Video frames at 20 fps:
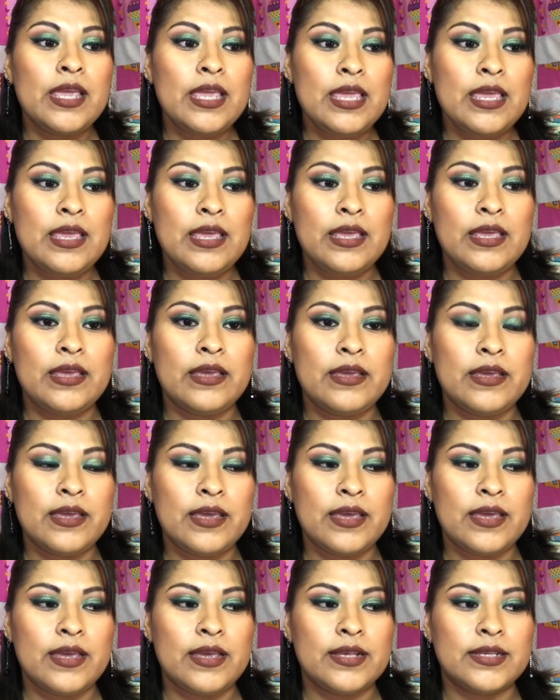y
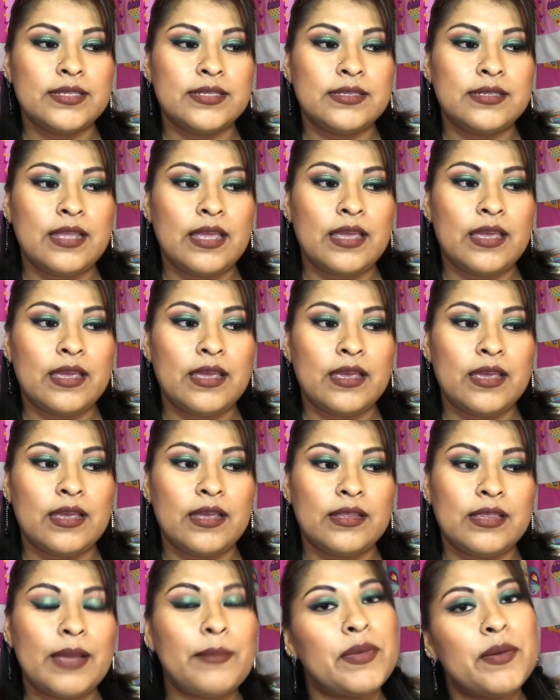
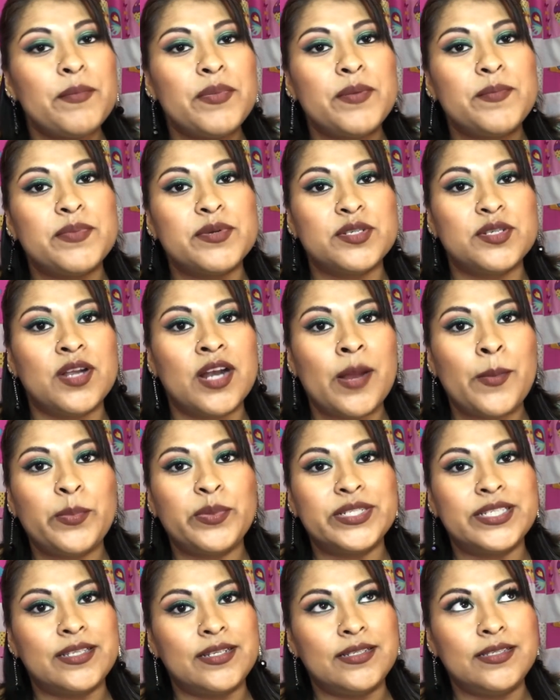este también proporcionan
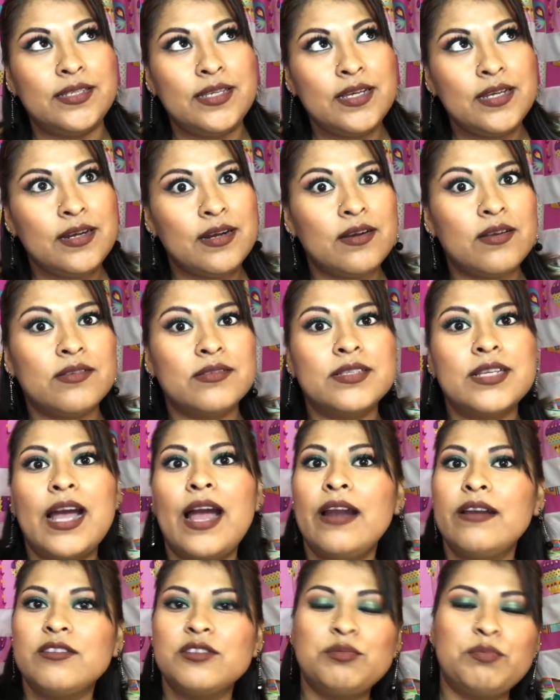pues triciclos,
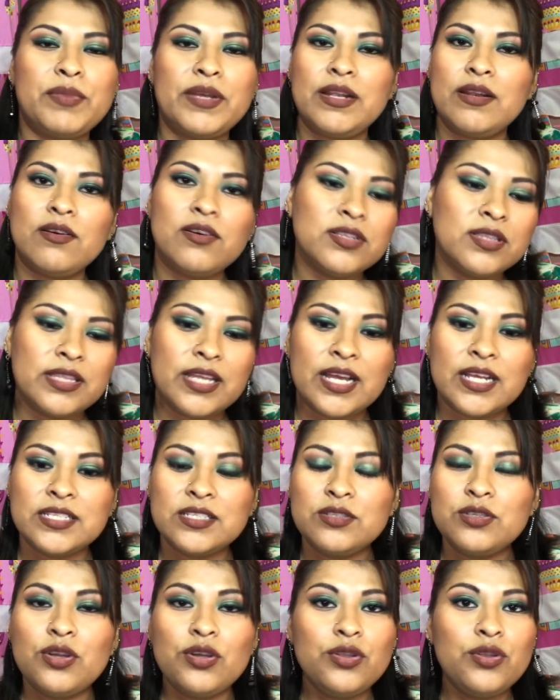aros,
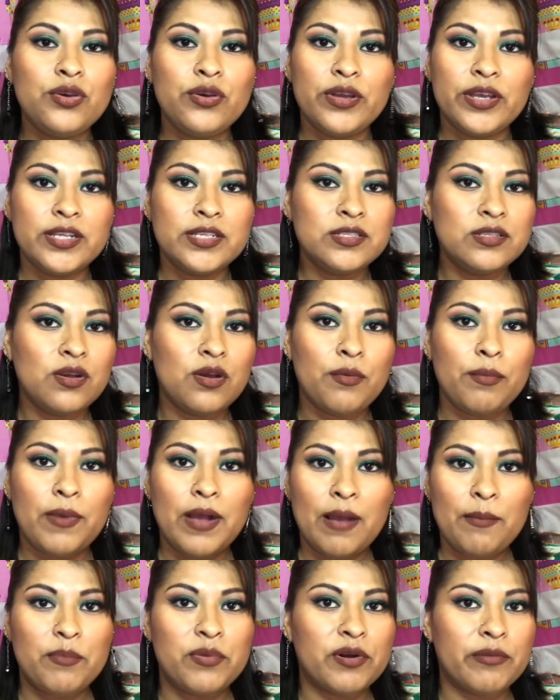pelotas, todo eso
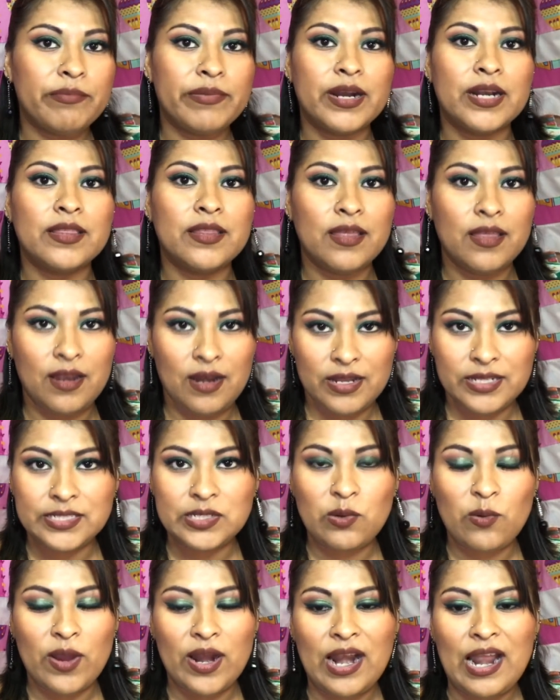va por parte de la
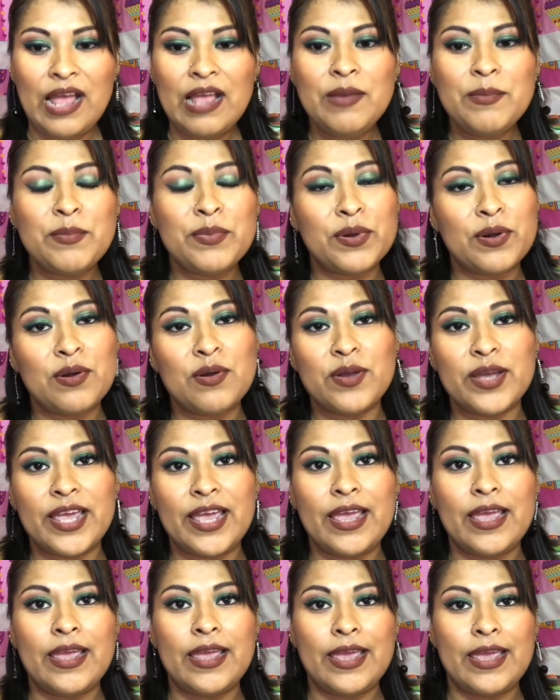escuela, por lo
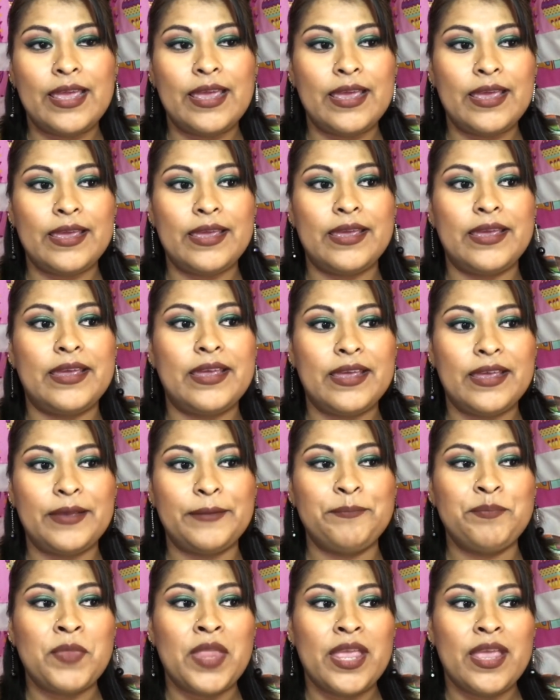que
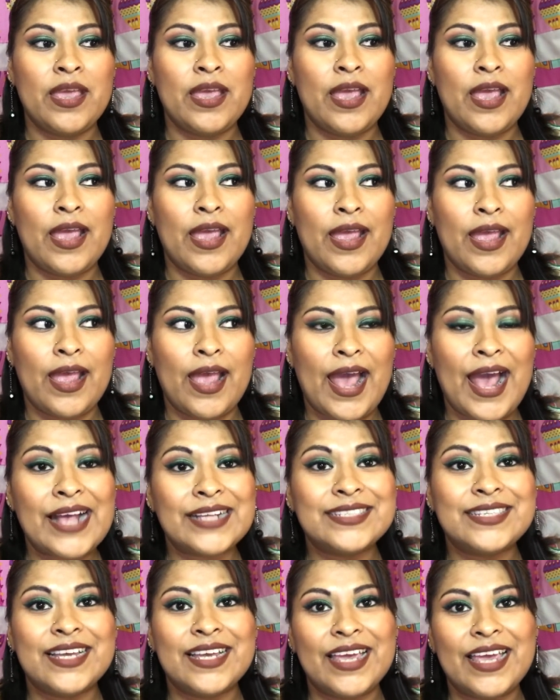eh,
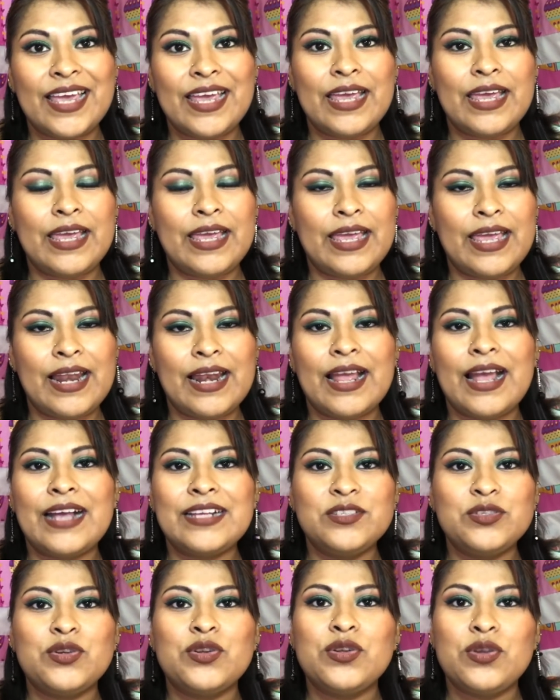hace que el
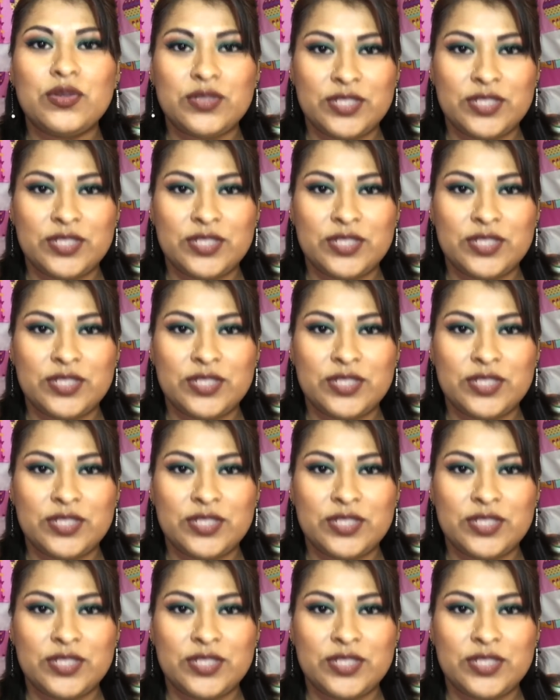gasto